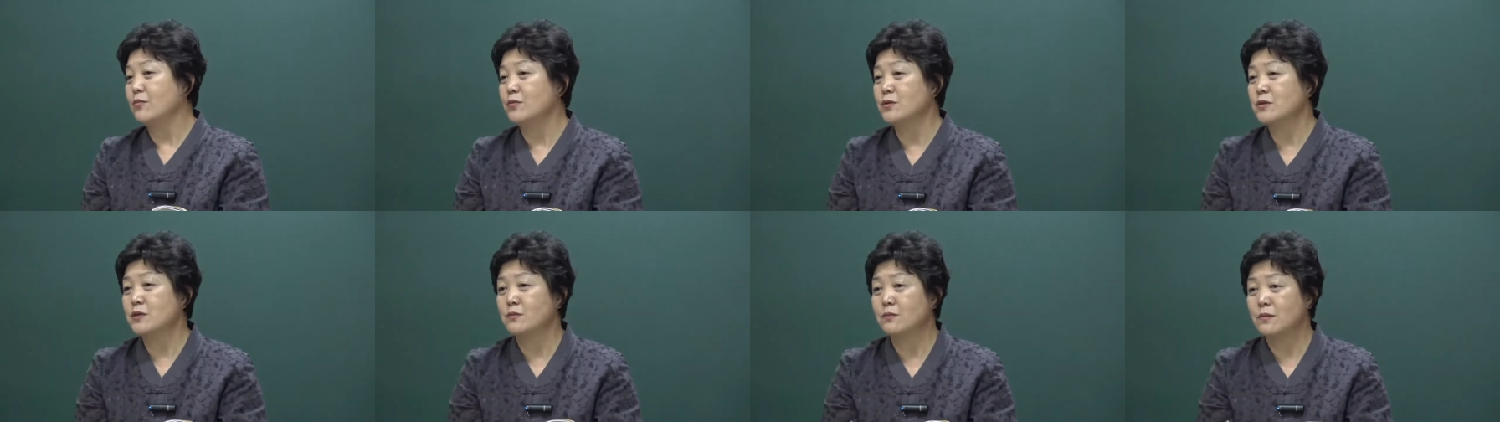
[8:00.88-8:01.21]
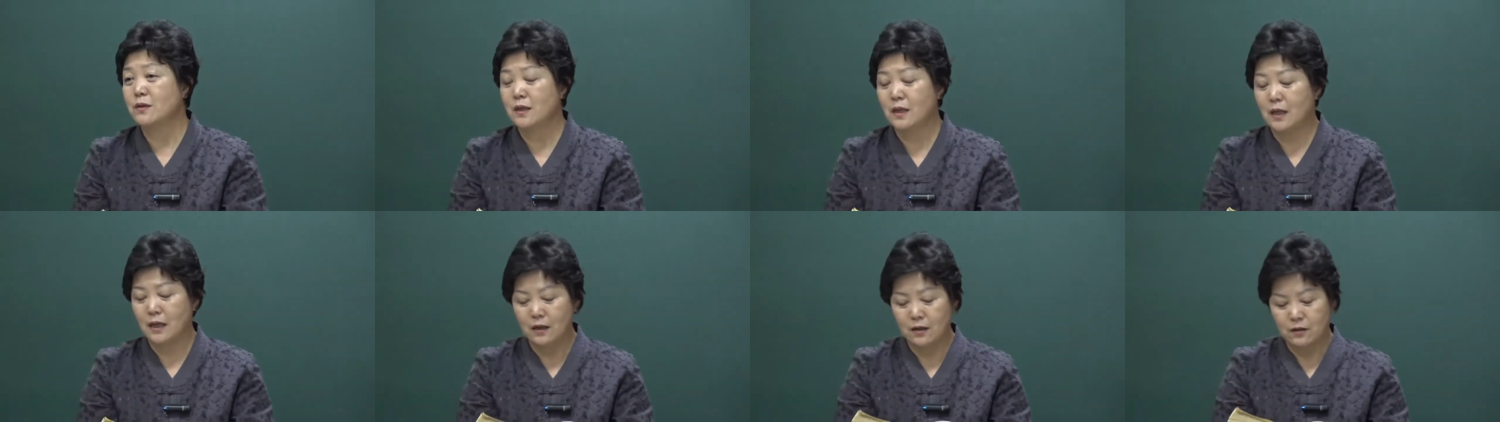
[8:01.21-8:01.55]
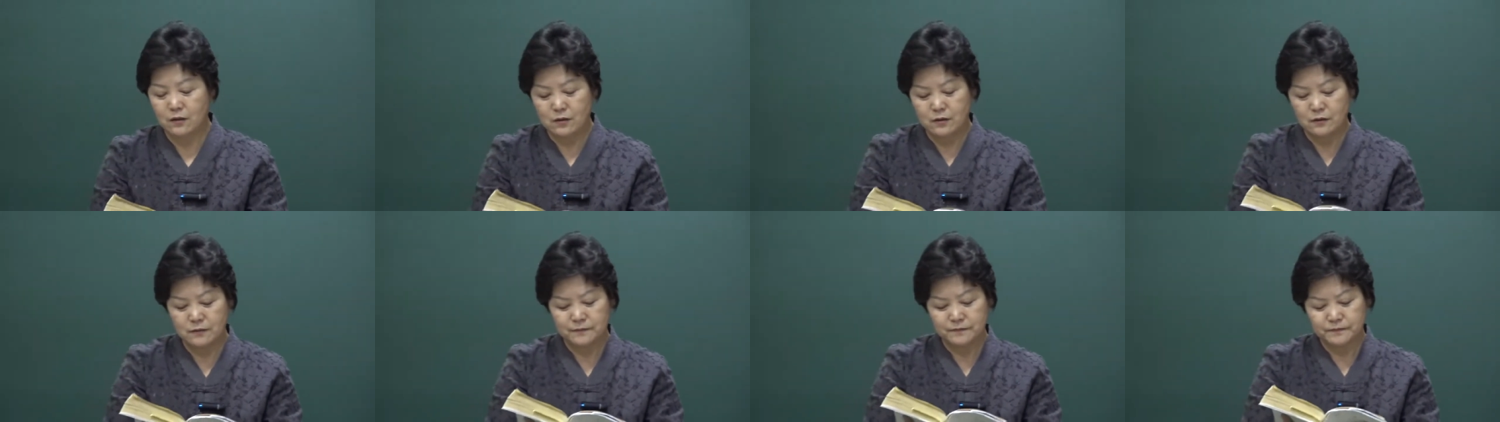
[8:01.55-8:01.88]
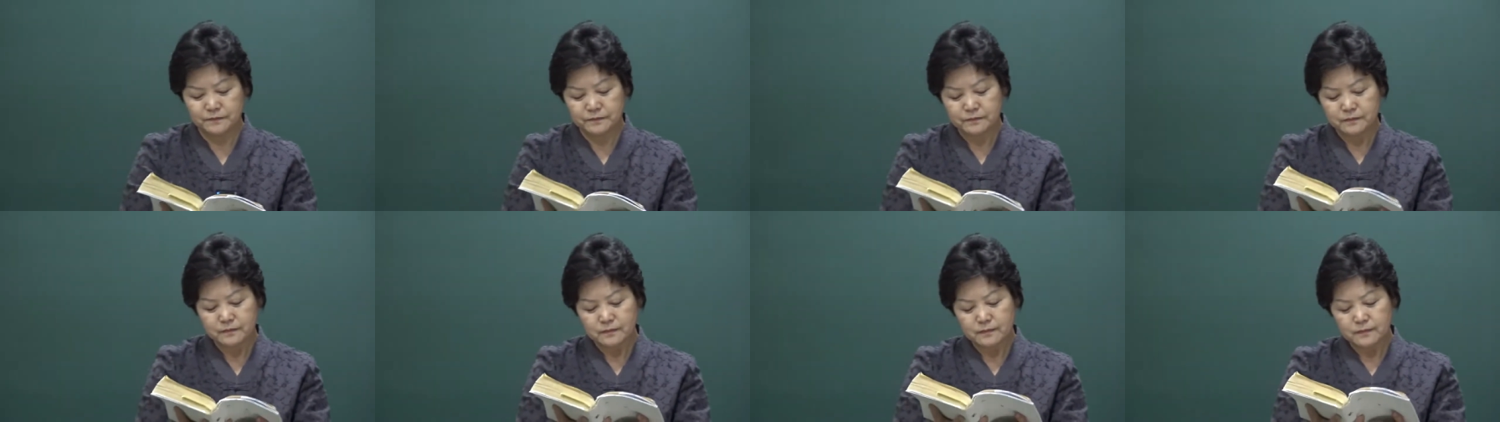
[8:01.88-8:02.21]
보시면 돼요
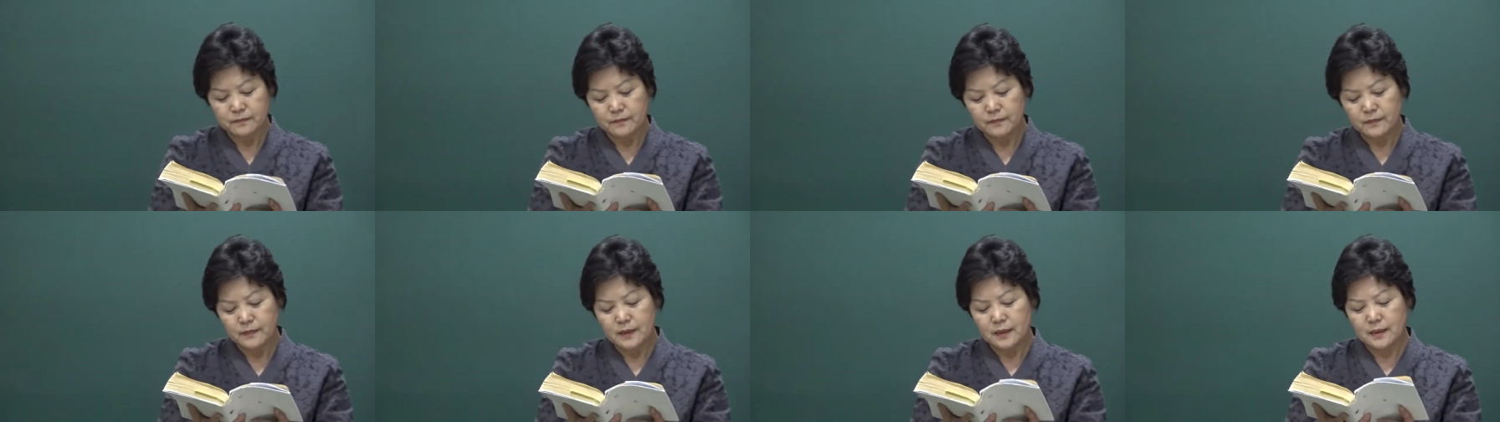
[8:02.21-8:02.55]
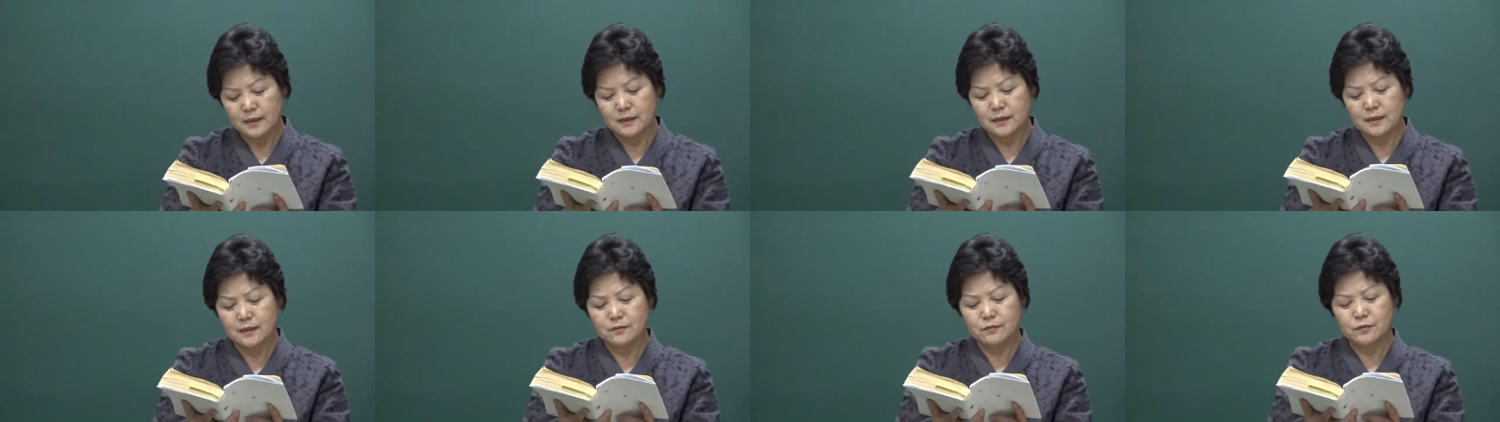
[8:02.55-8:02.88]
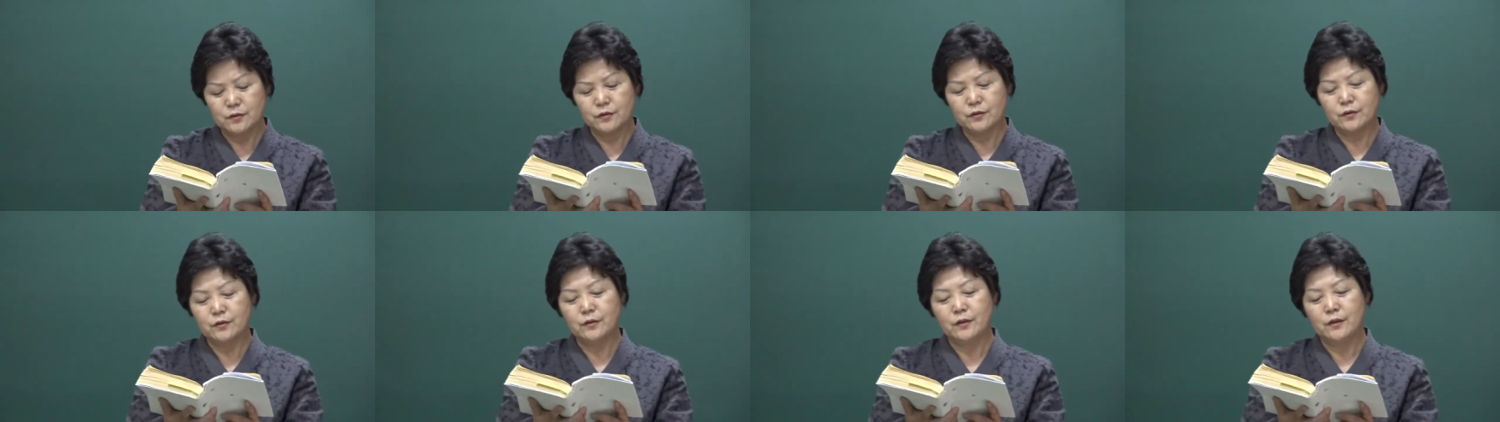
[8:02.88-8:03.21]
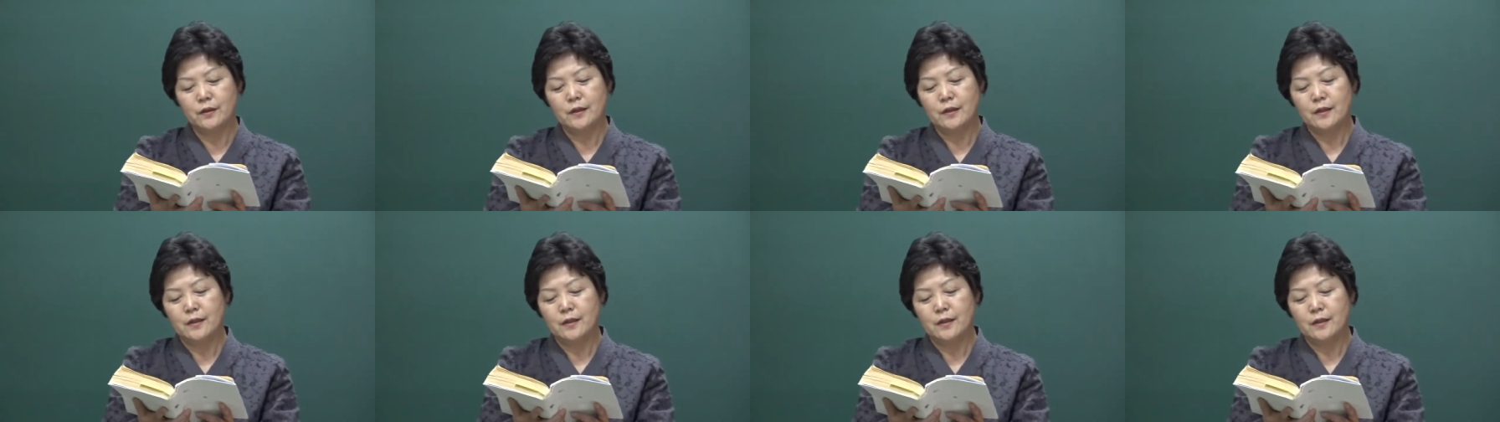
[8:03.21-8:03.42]
그러므로